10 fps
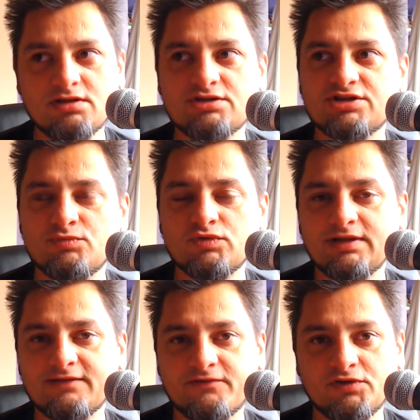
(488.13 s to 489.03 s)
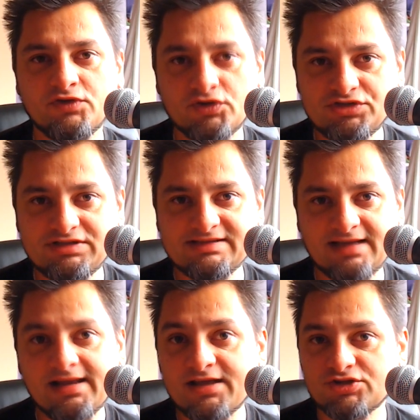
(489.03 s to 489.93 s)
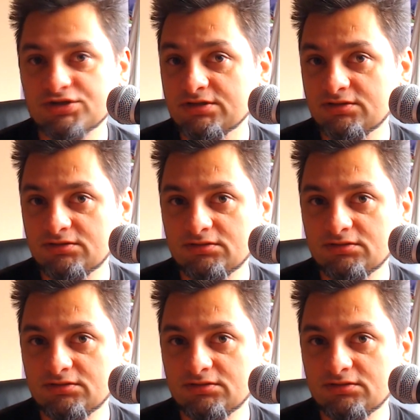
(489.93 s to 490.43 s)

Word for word: że mu na wolności zależy.